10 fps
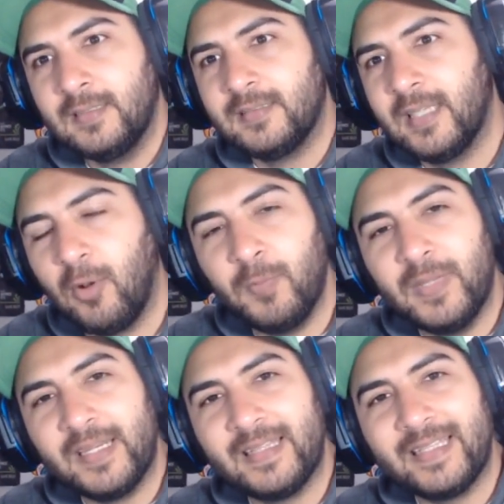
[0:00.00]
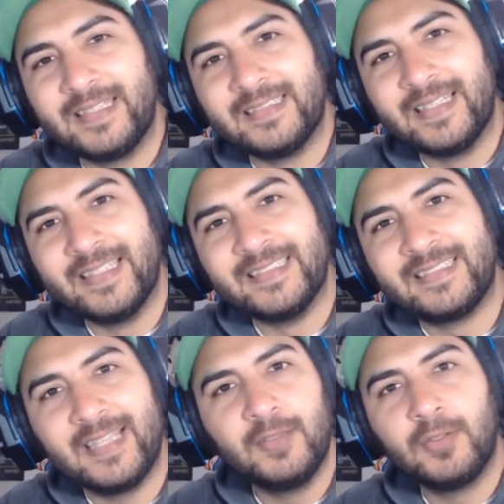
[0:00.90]
se convierten en,
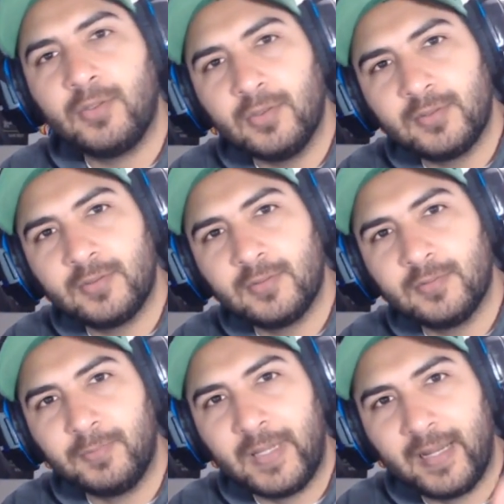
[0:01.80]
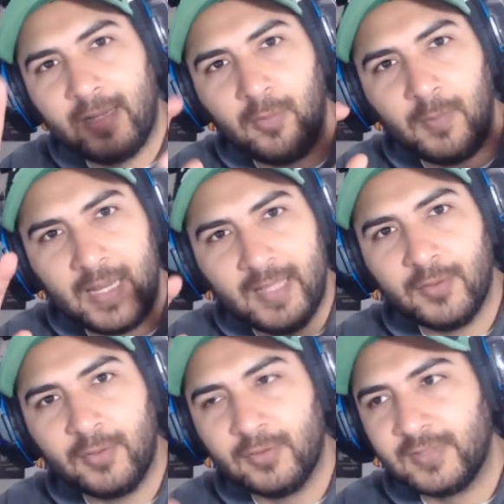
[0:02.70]
santos para los malandros.